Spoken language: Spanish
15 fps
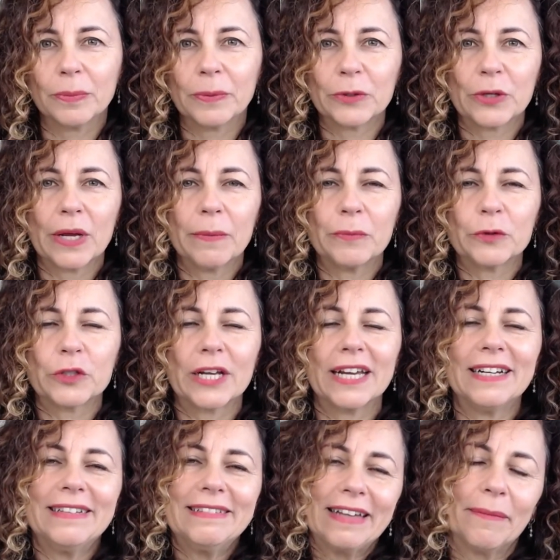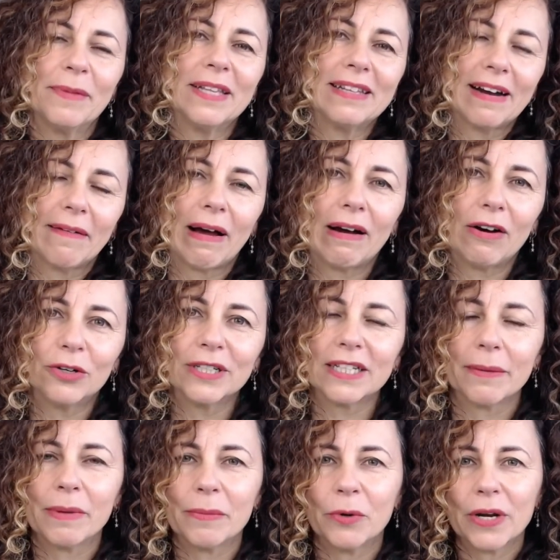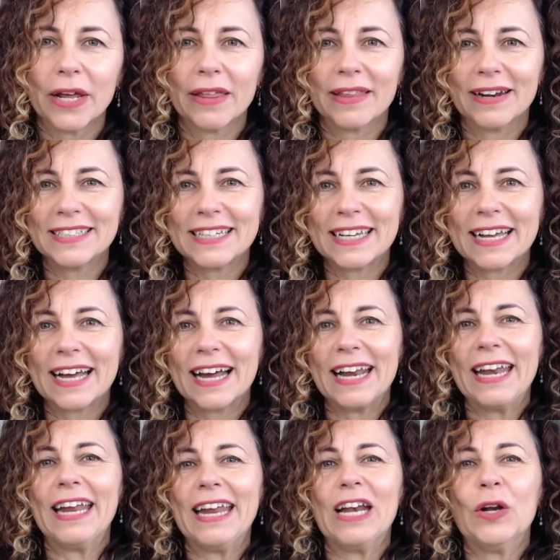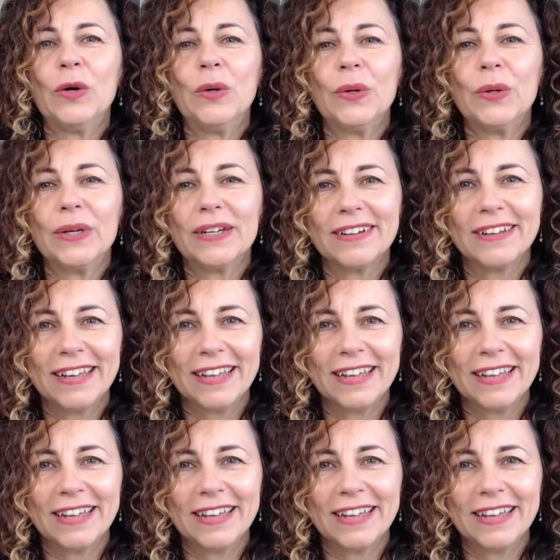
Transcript: ¿Por qué? Porque él también trabajó esa memoria del secanelón, canelón,